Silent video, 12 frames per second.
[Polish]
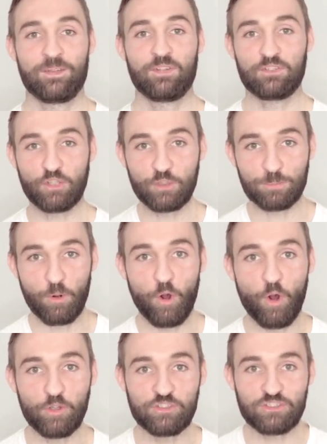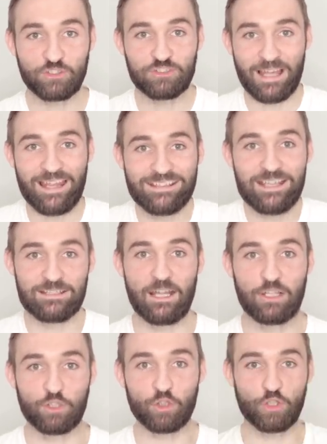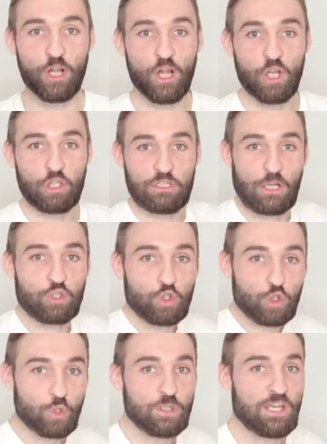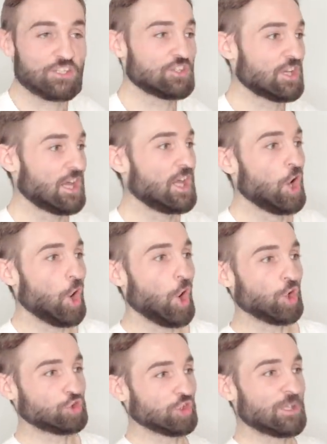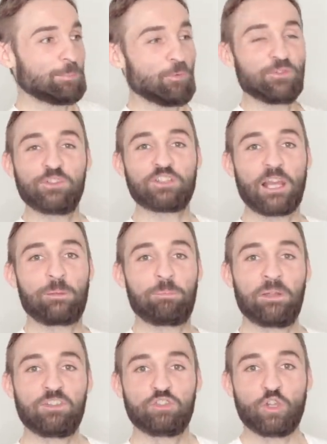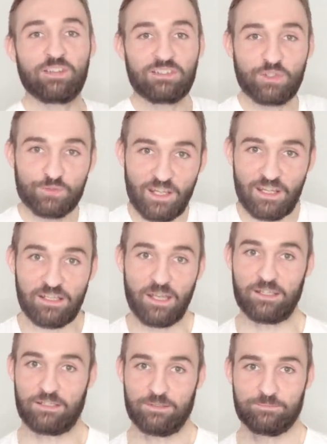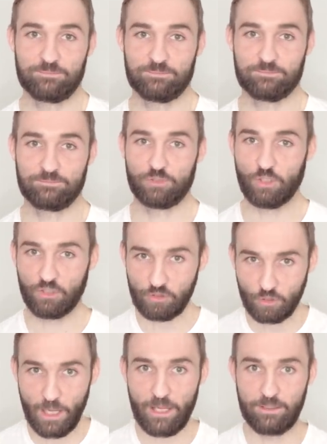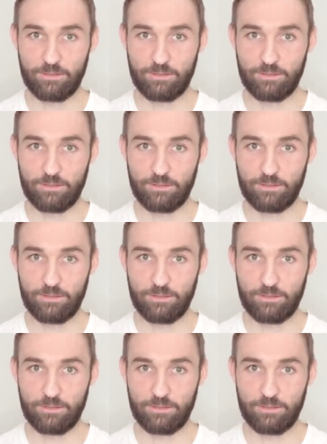Stąd pochodzi ta energia. To jak czujesz, że o, to nie powinno tak być, to jesteś w tej energii. I to jest ok.